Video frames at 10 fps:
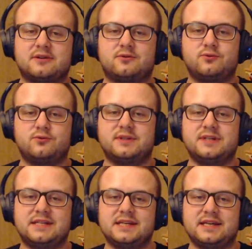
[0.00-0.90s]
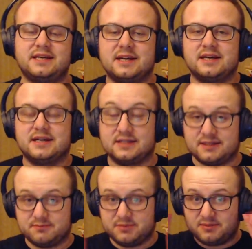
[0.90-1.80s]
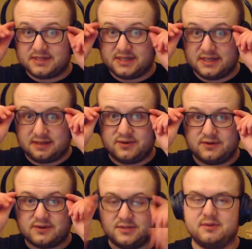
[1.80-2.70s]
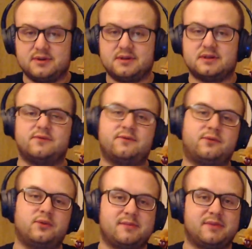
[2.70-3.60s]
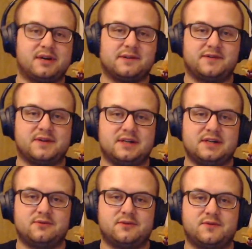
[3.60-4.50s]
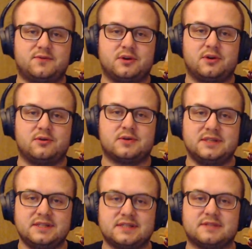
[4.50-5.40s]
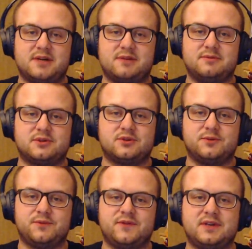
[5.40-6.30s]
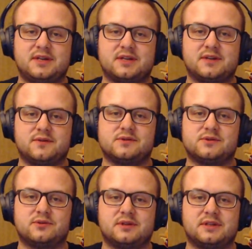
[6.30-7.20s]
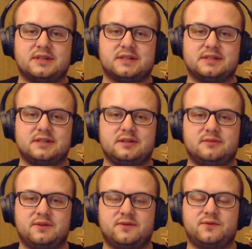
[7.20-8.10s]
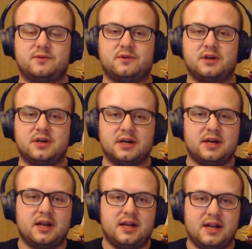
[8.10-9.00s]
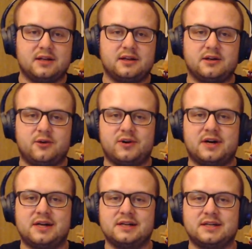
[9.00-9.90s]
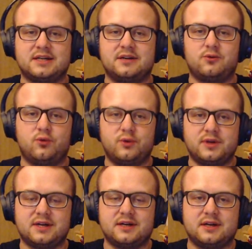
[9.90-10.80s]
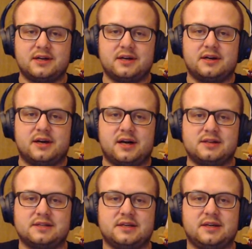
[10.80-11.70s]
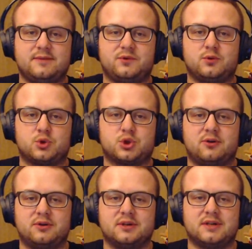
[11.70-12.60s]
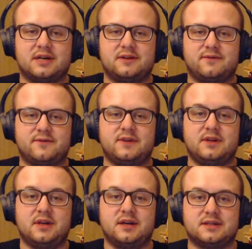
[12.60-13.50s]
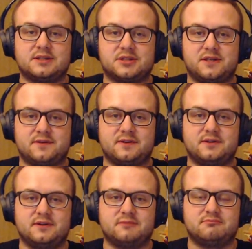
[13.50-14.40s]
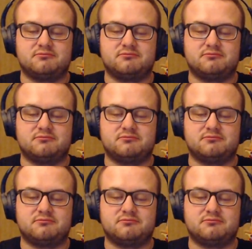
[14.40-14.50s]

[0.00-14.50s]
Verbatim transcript: gute Idee. Das hat mir bisher in den Videos immer wunderbar gefallen und wird auch dieses Mal bestimmt wieder dafür sorgen, dass ich mich vor Lachen kaum noch halten kann oder halt eben nur staunen kann, wie er es schafft, äh,